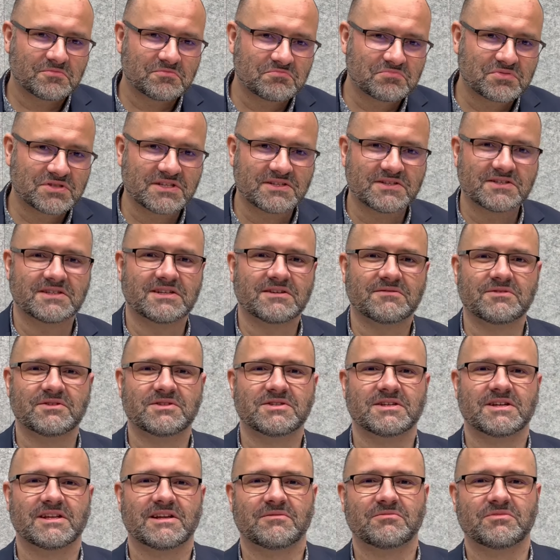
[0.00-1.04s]

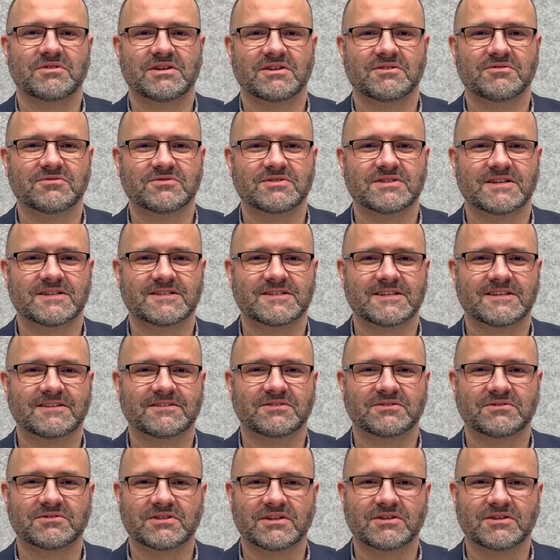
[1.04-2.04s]
przedstawicielami Jego zasad.